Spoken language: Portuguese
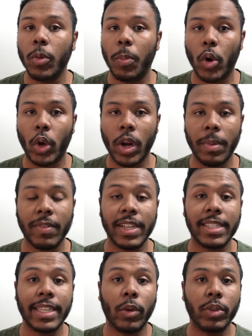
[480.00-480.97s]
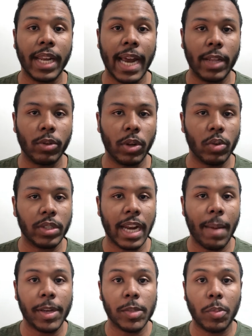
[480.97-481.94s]
do programa vai ser alterado, não
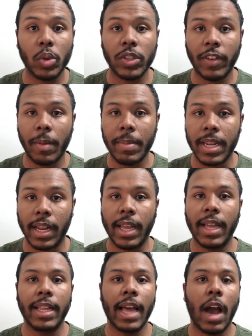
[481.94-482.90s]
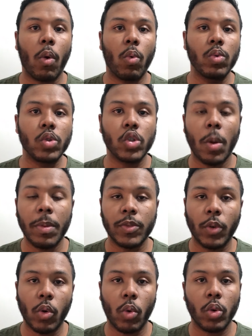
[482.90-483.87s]
será mais Bolsa Família. Alguns nomes
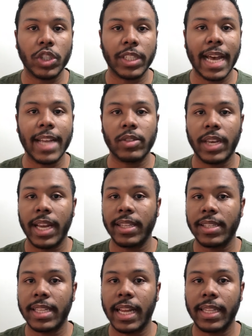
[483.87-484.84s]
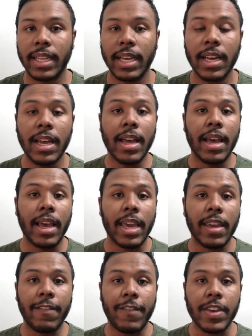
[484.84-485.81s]
foram cogitados, renda cidadã,
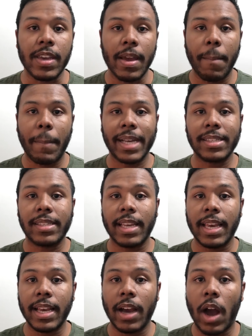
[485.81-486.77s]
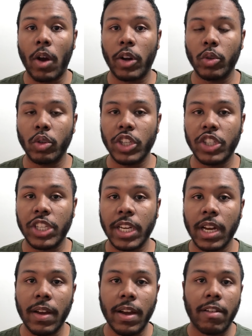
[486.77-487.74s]
enfim, mas ao que tudo
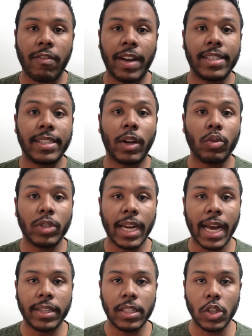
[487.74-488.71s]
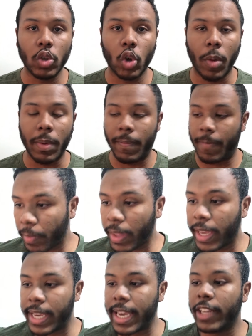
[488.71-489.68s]
indica, vai ser alterado esse nome.
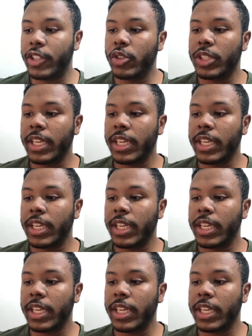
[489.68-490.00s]
Ele diz o